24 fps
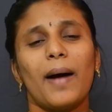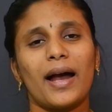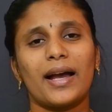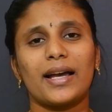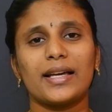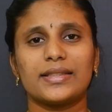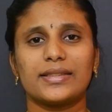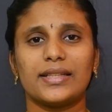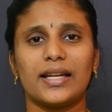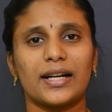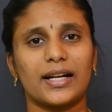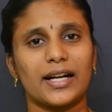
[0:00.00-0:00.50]

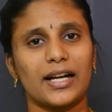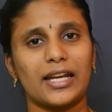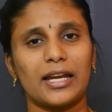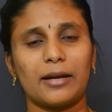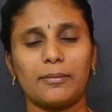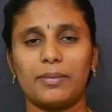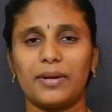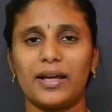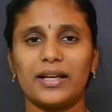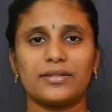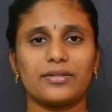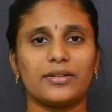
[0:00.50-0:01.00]
பாகிஸ்தான்
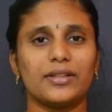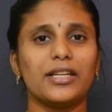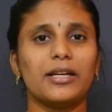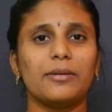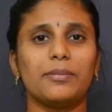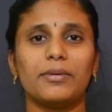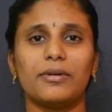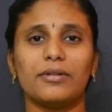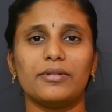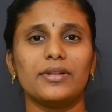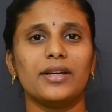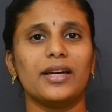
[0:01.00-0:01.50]
கிரிக்கெட் பிளேயர்ஸ் வந்து
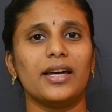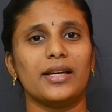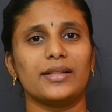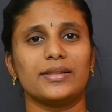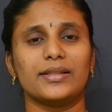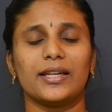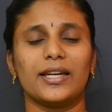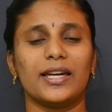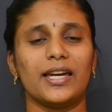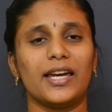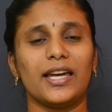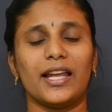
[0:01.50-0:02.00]
இப்படி வந்து
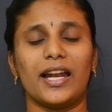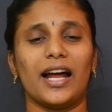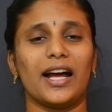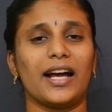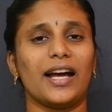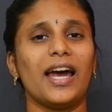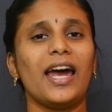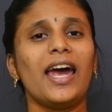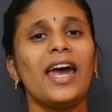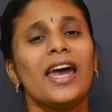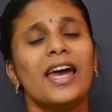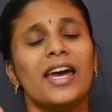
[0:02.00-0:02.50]

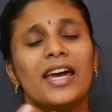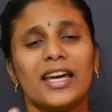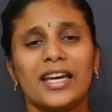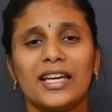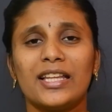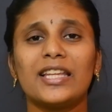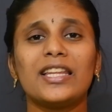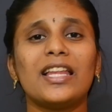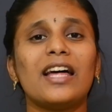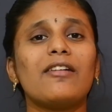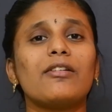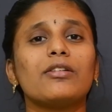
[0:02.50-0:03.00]
சிக்கிக்கிறாங்க
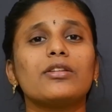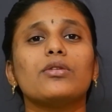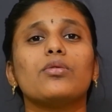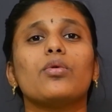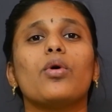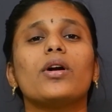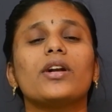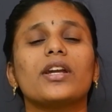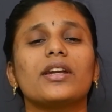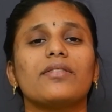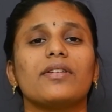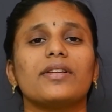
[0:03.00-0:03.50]
இதுதான் வந்து
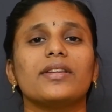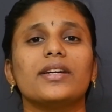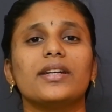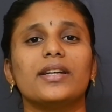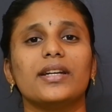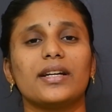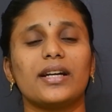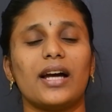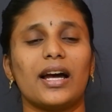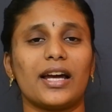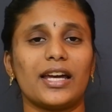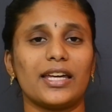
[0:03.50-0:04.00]
ஓடிட்டு
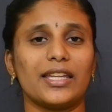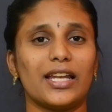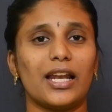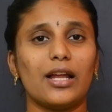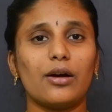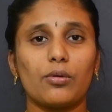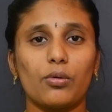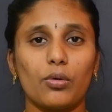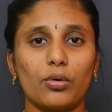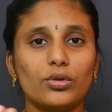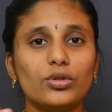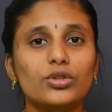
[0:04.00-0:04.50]
வந்துட்டு இருக்காங்க
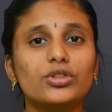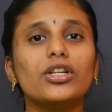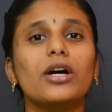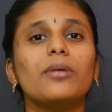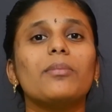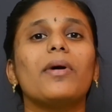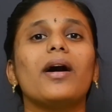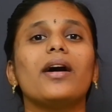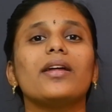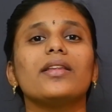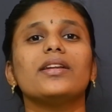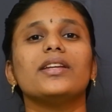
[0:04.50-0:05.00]
இதெல்லாம்
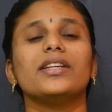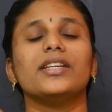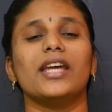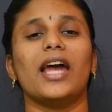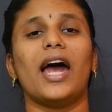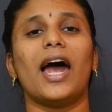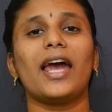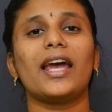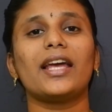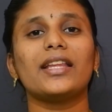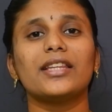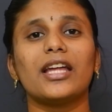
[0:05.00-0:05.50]
கொஞ்சமாவது
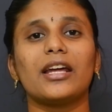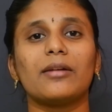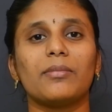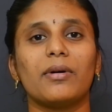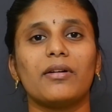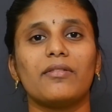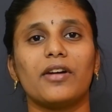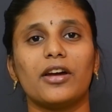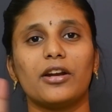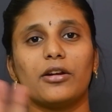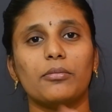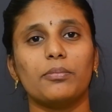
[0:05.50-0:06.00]
நியாயம்
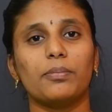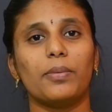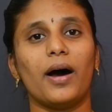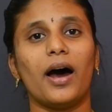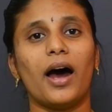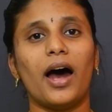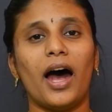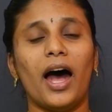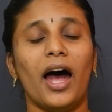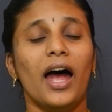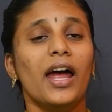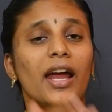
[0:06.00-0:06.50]
தர்மம்
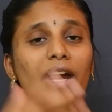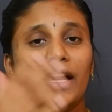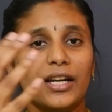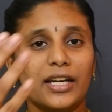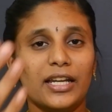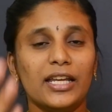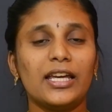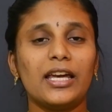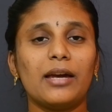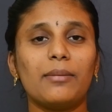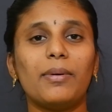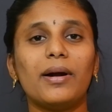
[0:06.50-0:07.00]
வேணும்ப்பா
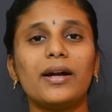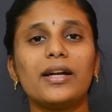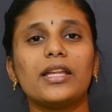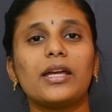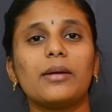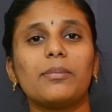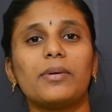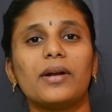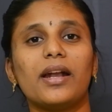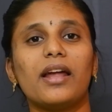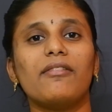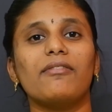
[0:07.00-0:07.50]
நீங்க
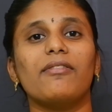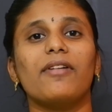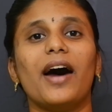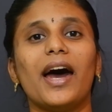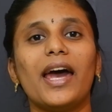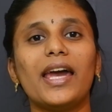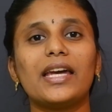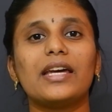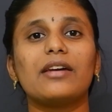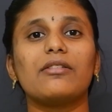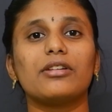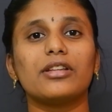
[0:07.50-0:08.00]
பாட்டுக்கு இப்படிலாம்
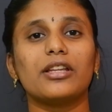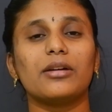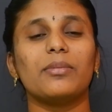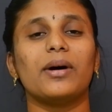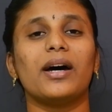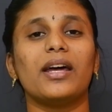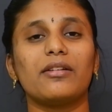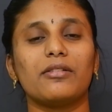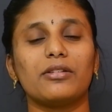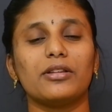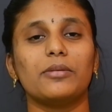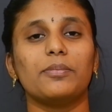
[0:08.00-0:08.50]
வாய்க்கு வந்த
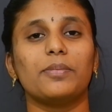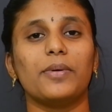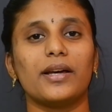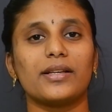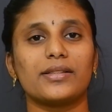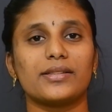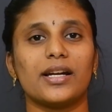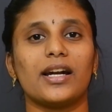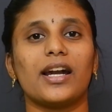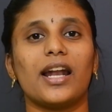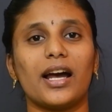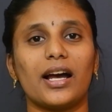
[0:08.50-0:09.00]
மாதிரி வந்து
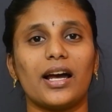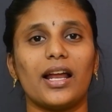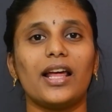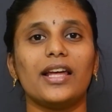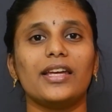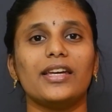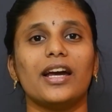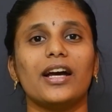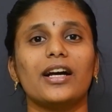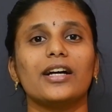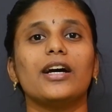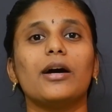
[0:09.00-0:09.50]
பேசினா
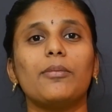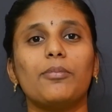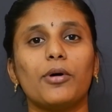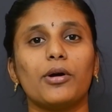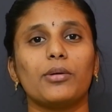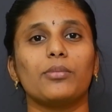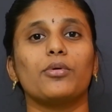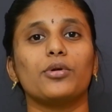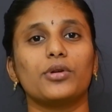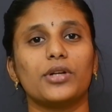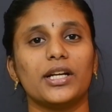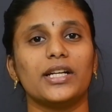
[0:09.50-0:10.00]
நாங்களாம் எங்க
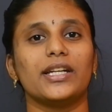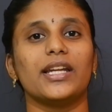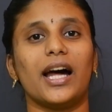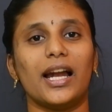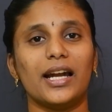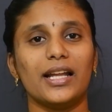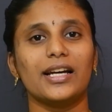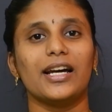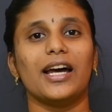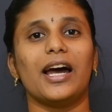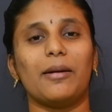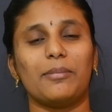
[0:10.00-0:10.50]
போய் முட்டிட்டு
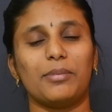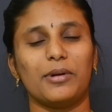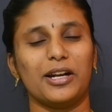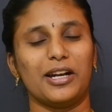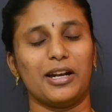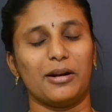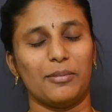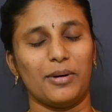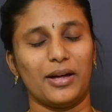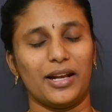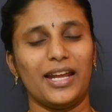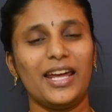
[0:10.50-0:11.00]
அழுக
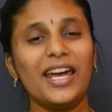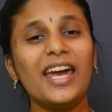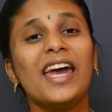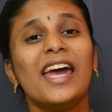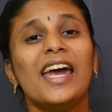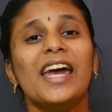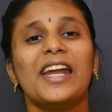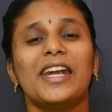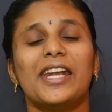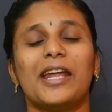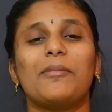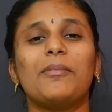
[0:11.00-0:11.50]
அப்படின்ற மாதிரி
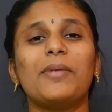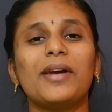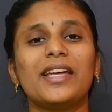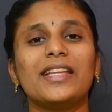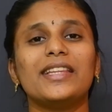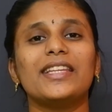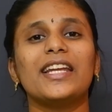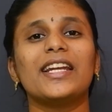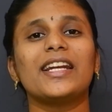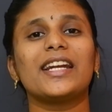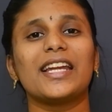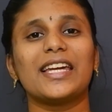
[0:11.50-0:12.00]
நம்ம
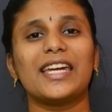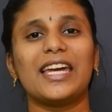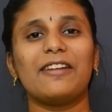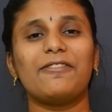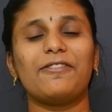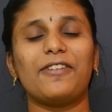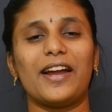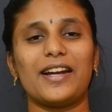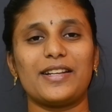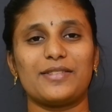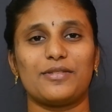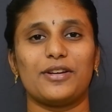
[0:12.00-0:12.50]
இந்தியன்
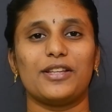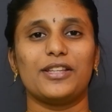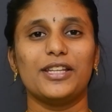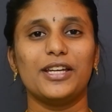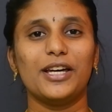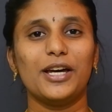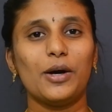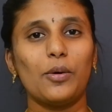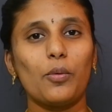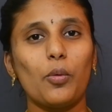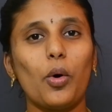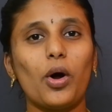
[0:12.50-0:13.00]
கிரிக்கெட் ஃபேன்ஸ்
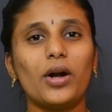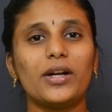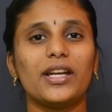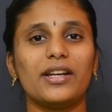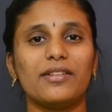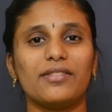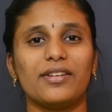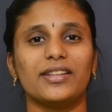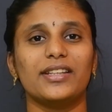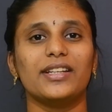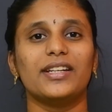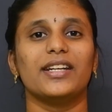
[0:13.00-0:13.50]
வந்து
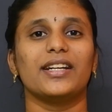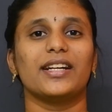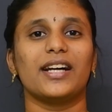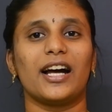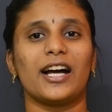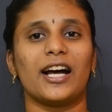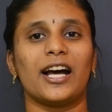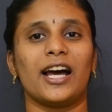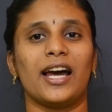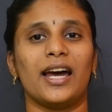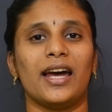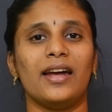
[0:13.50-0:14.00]
ஓட்டிட்டு வந்துட்டு
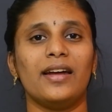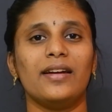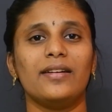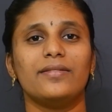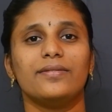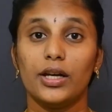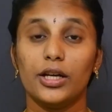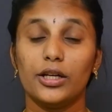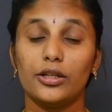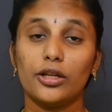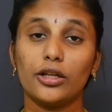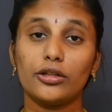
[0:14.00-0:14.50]
இருக்காங்க
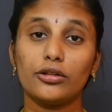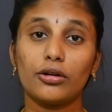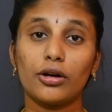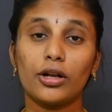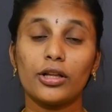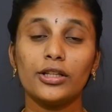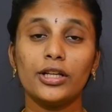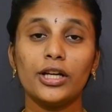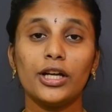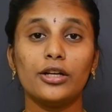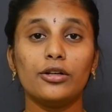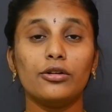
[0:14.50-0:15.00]
இதை
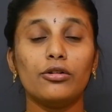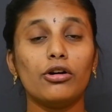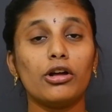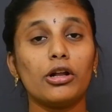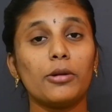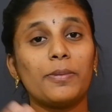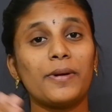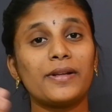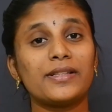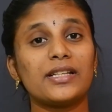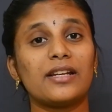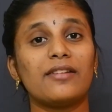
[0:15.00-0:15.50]
தொடர்ந்து
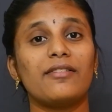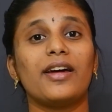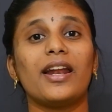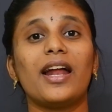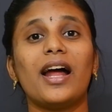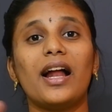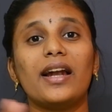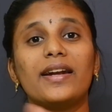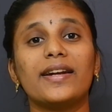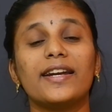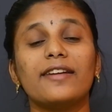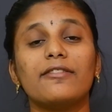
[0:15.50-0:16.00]
இன்னொரு பிரச்சனை வேற
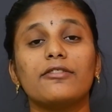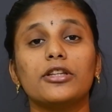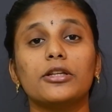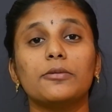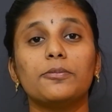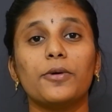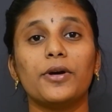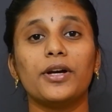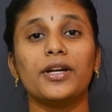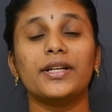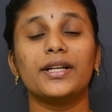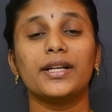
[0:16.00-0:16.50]
ஆல்ரெடி வந்து
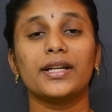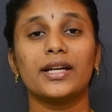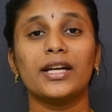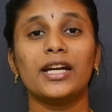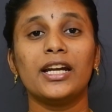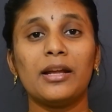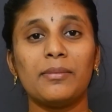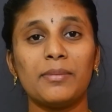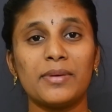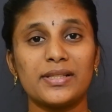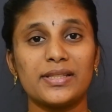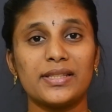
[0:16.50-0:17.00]
போயிட்டு
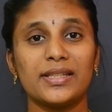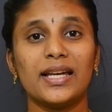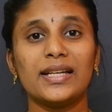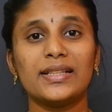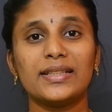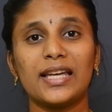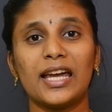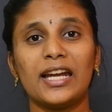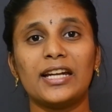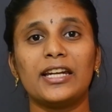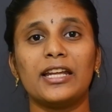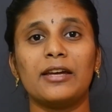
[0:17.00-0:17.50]
இருக்கு நம்ம
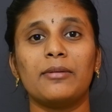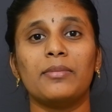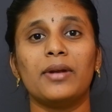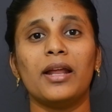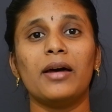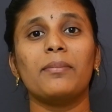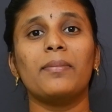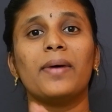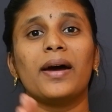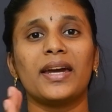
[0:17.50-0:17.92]
சிஎஸ்கே டீம்ல